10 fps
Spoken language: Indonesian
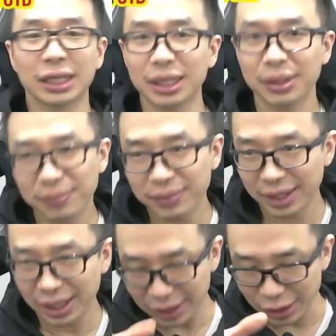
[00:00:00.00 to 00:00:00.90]
Jadi
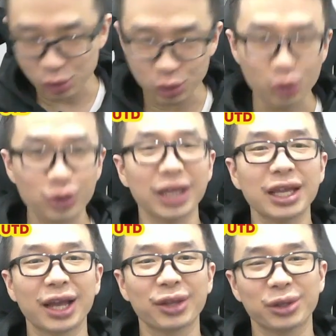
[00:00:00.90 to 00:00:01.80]
dia langsung turun
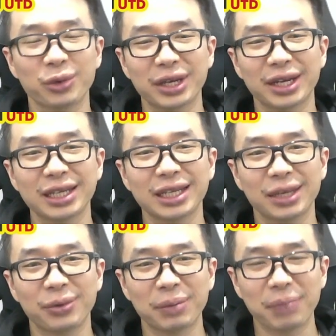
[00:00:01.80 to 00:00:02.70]
aja gitu loh wingannya jadi
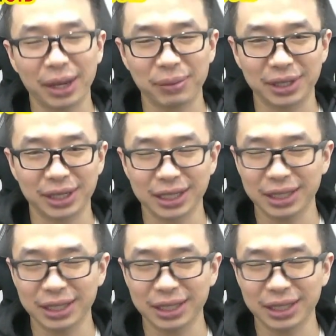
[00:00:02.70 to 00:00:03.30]
wingback benar nggak?